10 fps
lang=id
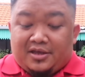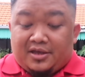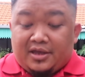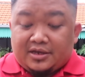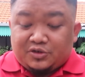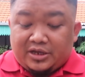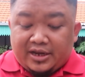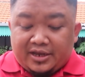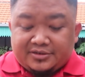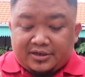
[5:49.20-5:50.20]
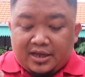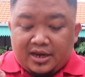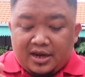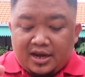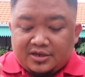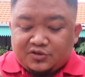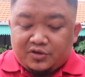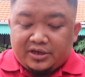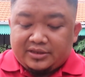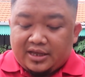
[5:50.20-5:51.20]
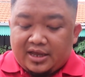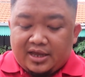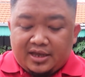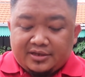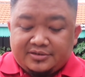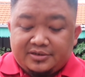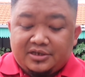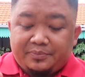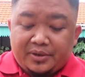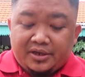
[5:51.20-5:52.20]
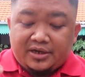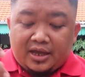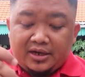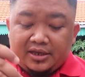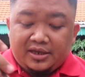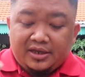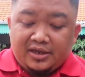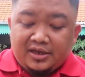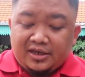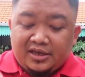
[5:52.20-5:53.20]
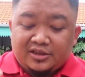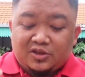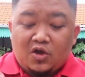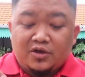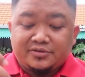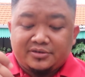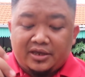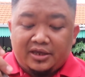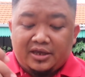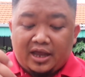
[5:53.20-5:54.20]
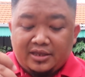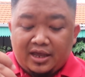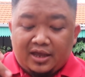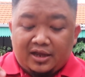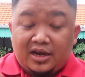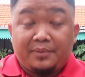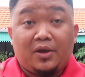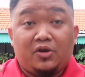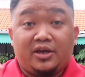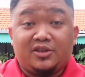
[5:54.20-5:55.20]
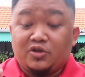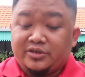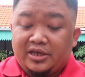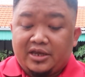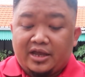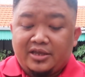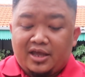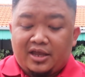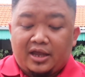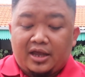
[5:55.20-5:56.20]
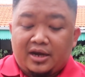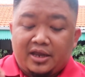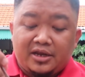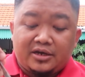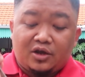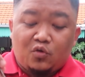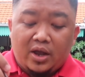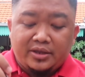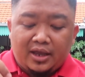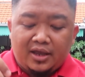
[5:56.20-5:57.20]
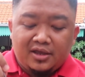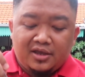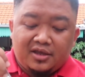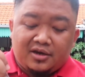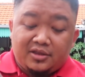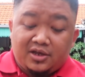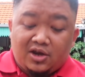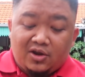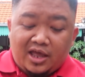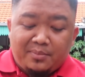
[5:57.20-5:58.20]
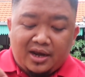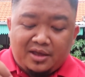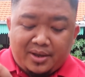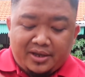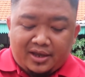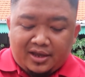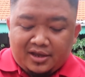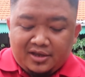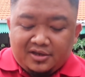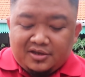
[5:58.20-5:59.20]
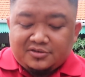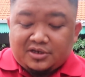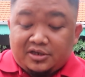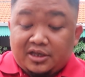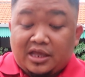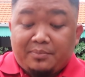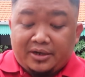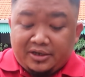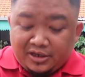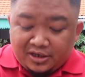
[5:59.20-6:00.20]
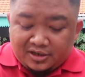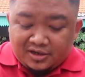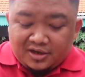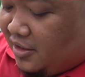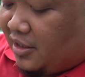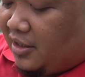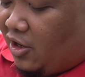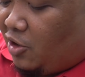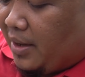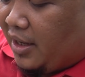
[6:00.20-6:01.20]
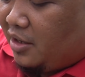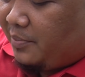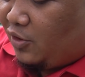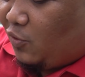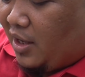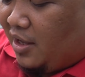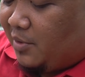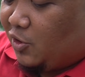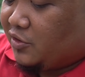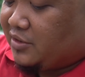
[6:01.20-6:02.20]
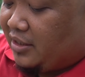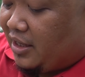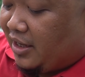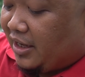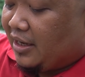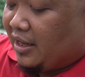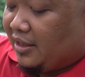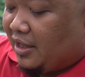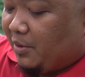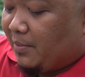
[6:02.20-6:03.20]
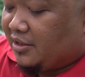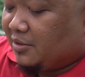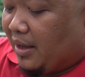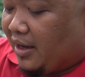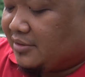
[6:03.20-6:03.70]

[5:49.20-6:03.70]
Ya saudara, sekarang langsung kita cicipi dari tong seng iganya. Kenapa kok dari tong seng iganya? Ya karena ini ada kuahnya. Nanti kalau lama-lama ya jadinya tambah dingin. Dan kalau makanan berkuah, menurut saya enaknya memang dimakan